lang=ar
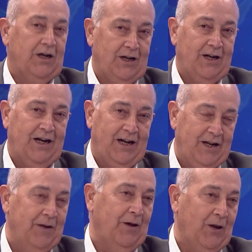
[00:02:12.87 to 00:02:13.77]

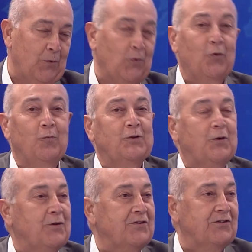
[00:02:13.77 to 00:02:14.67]
اللي خلينا نقول
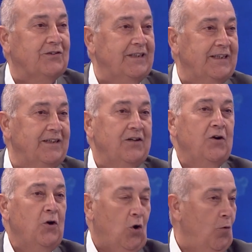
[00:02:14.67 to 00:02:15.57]
المتوسطين
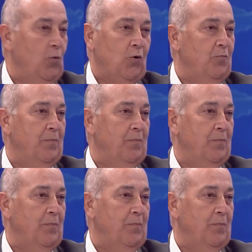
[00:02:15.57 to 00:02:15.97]
أمورهم